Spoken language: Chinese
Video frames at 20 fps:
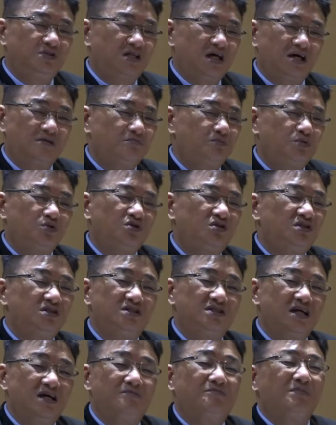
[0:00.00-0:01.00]
它不是
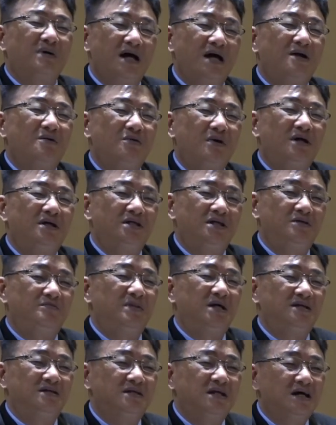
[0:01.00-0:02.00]
在败坏里
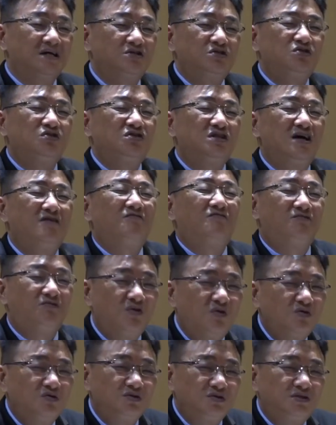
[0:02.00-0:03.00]
面，它是在
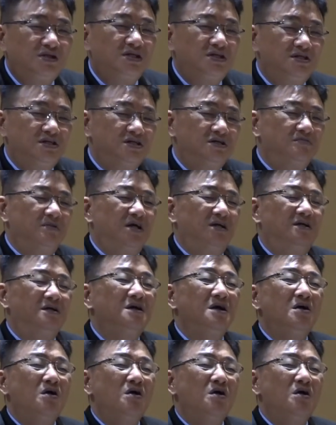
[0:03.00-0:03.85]
丰盛里面。